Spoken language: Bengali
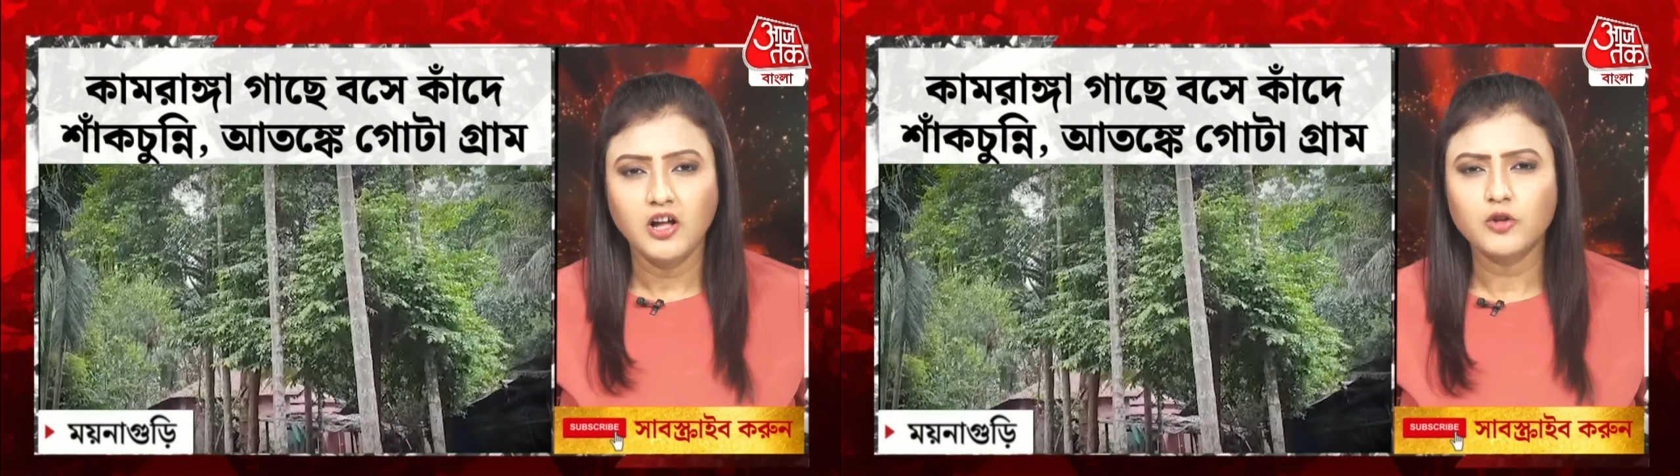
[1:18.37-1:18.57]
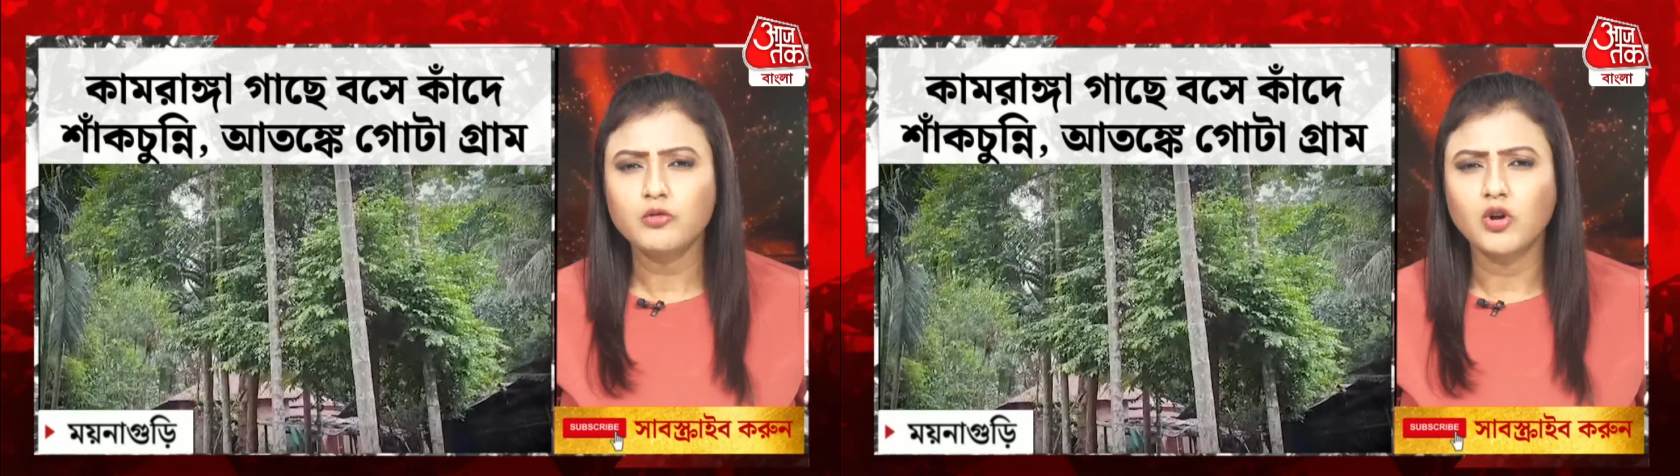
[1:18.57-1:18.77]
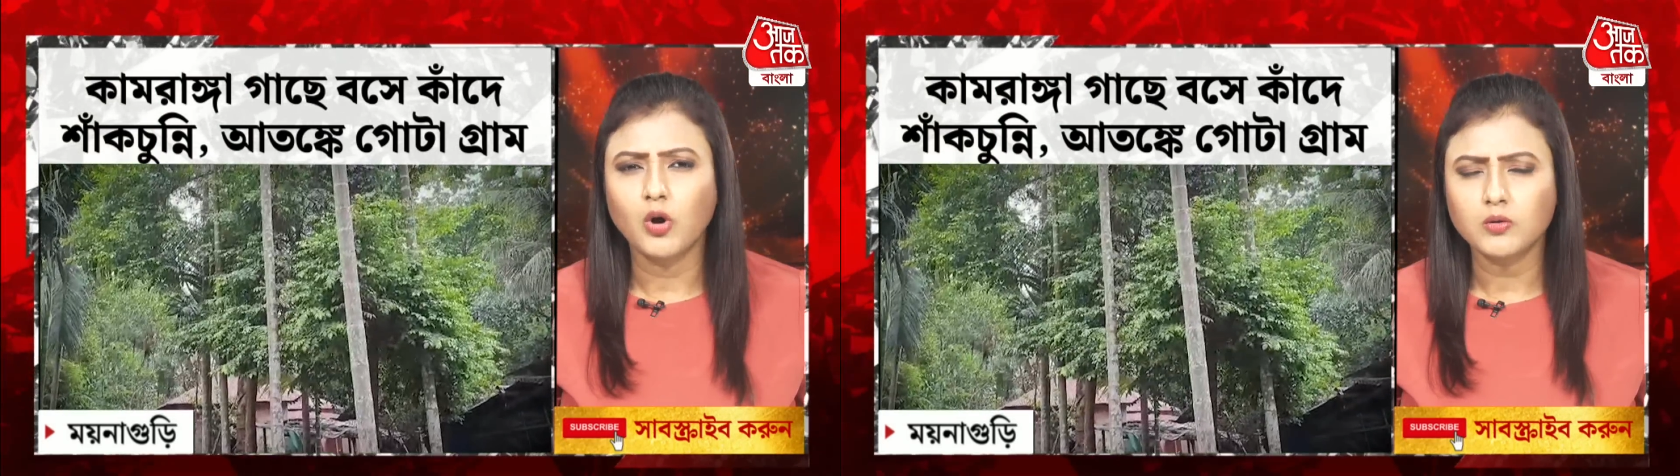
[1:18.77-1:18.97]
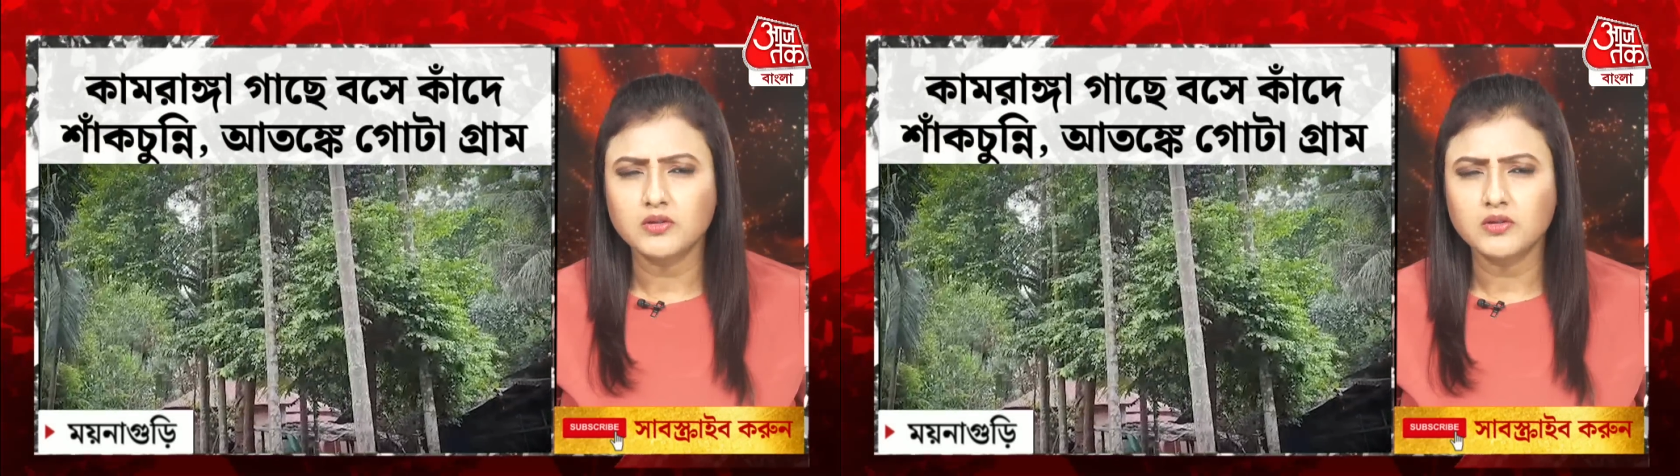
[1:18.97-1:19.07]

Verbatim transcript: আর ওই ঘর